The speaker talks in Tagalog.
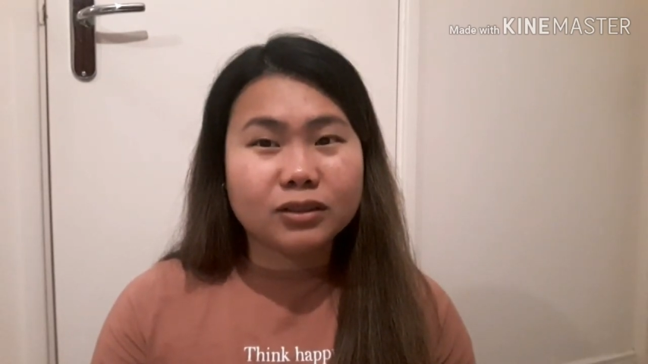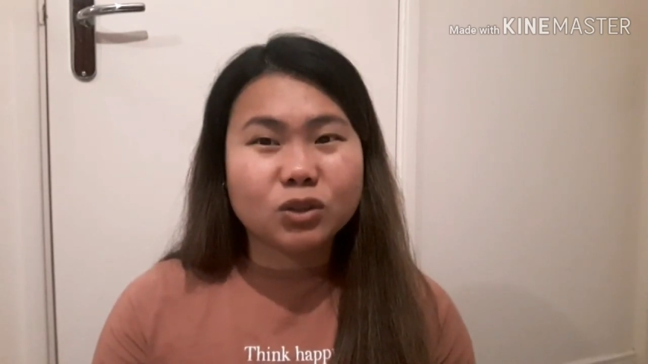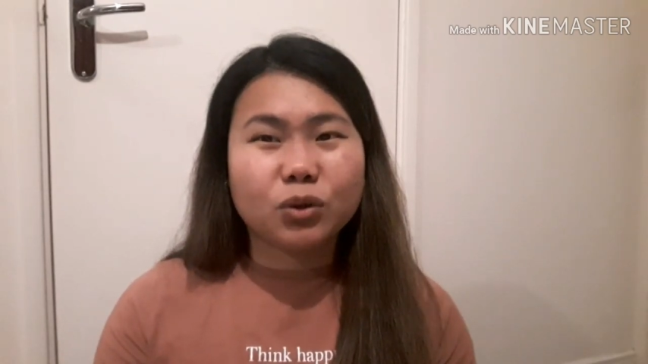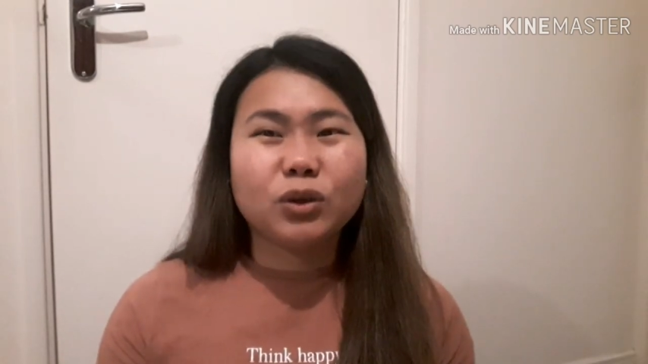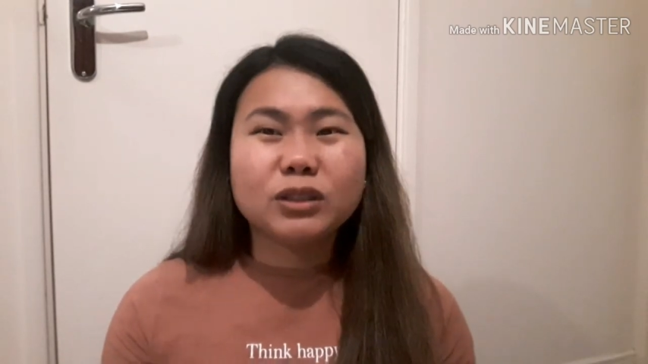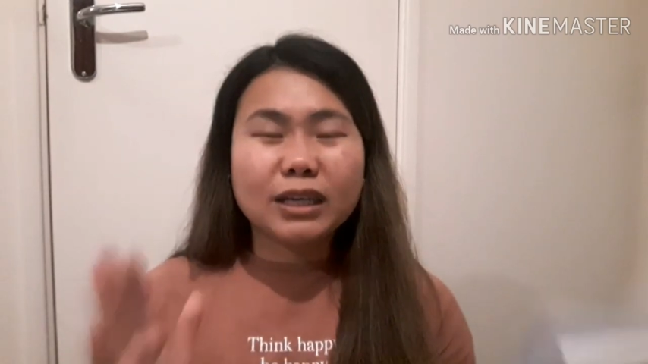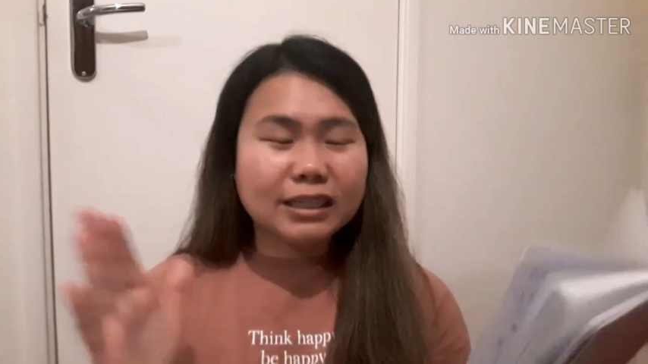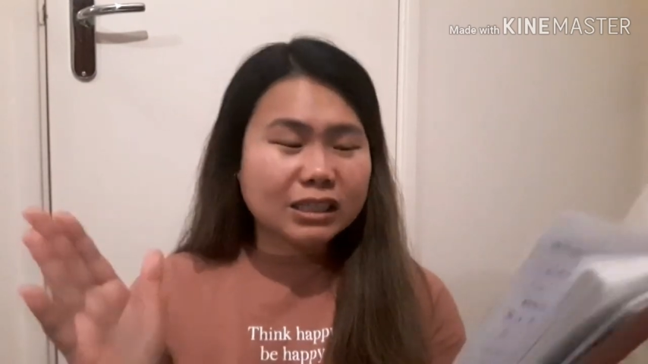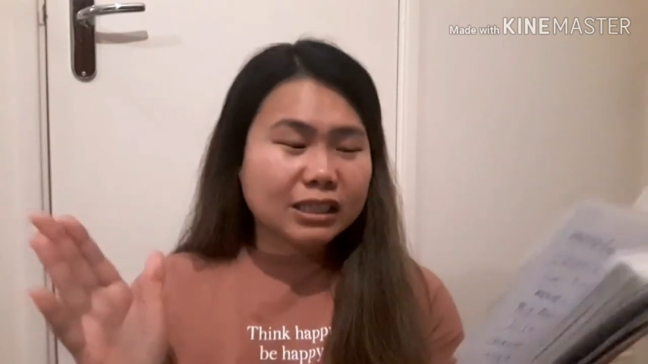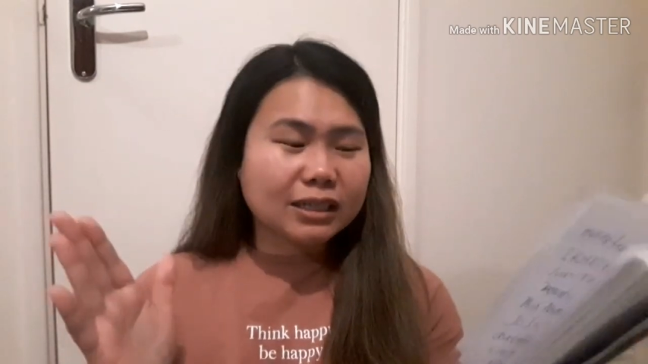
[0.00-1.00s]
So, yung,
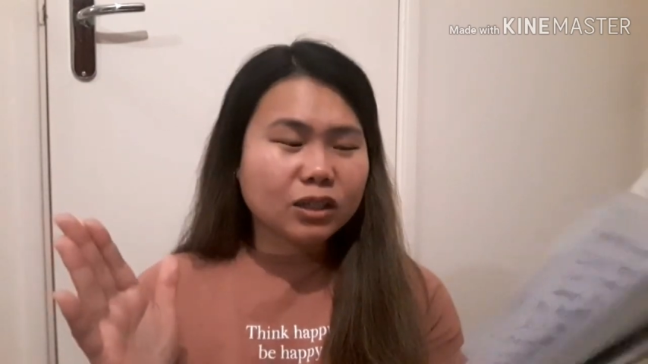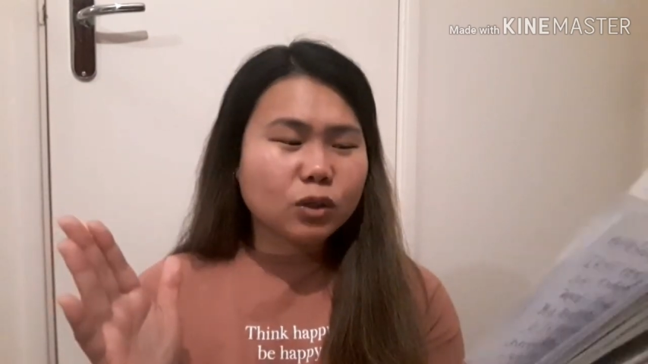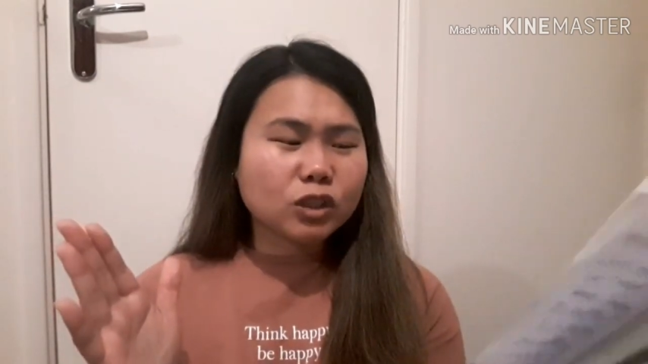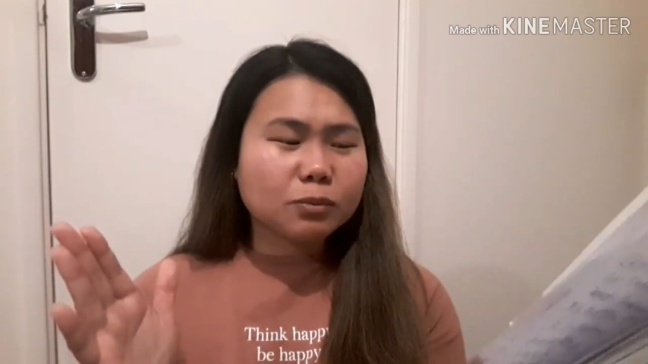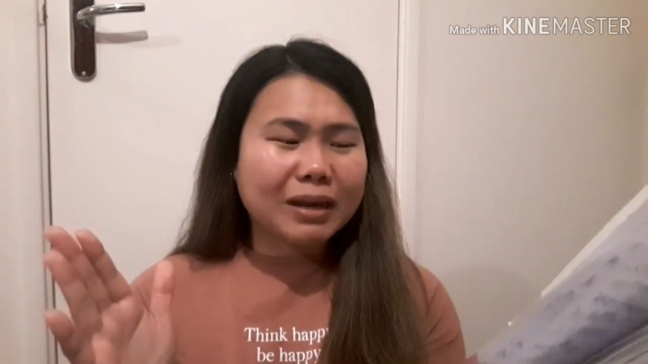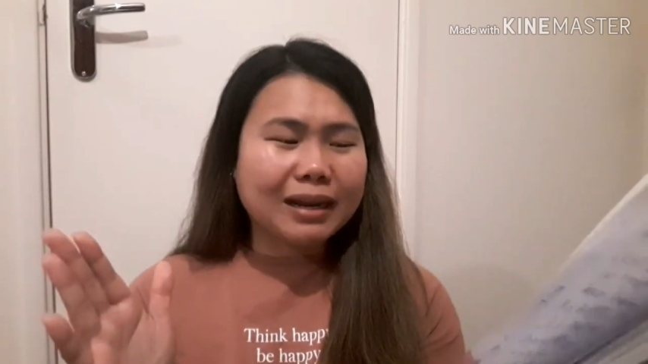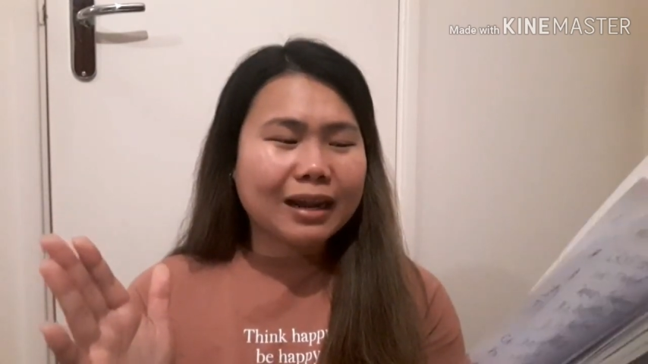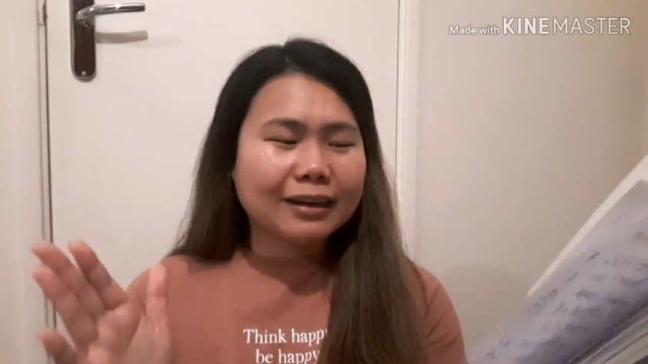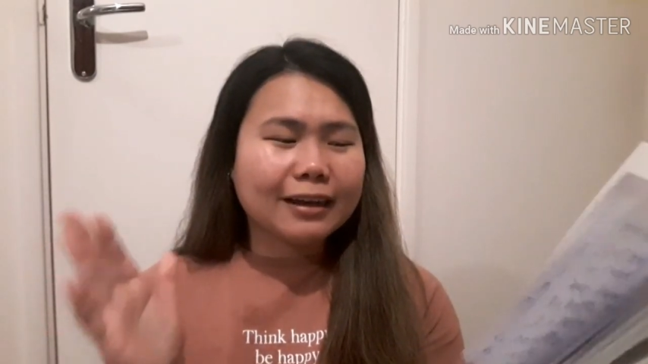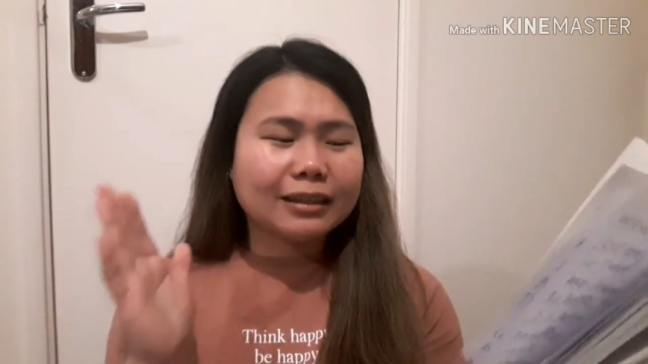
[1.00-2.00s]
yung span
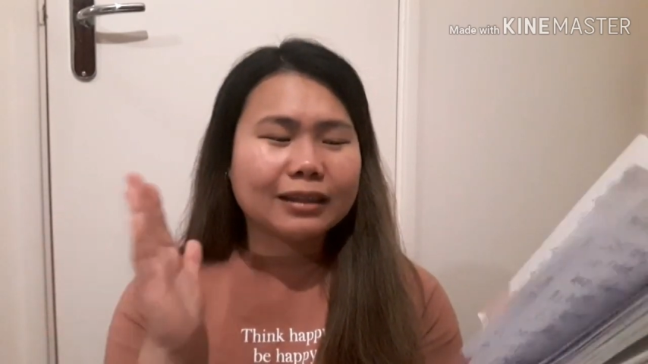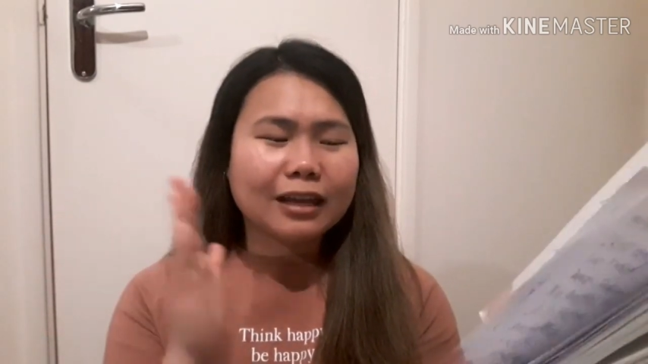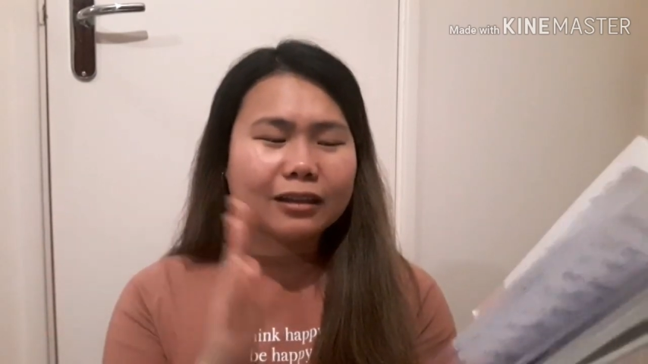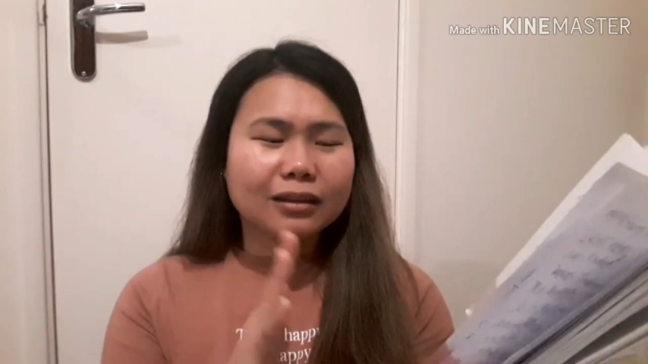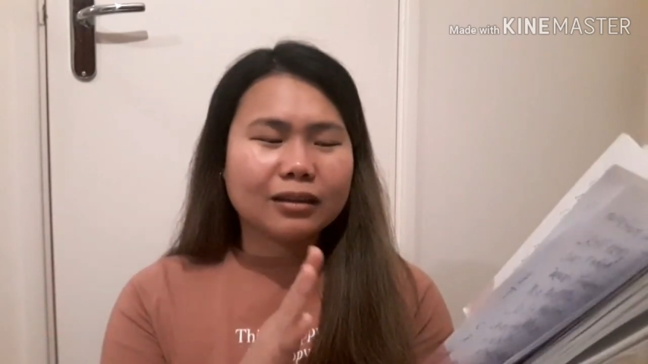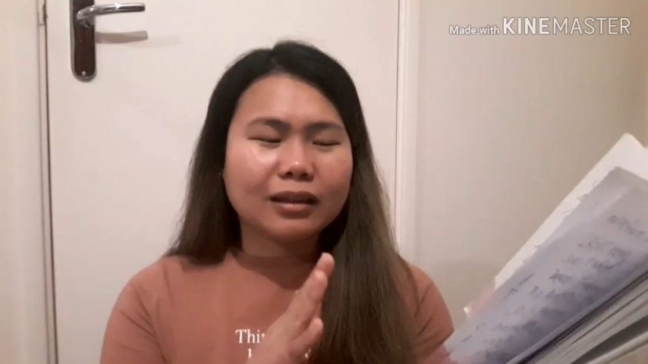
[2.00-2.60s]
lang ng 10th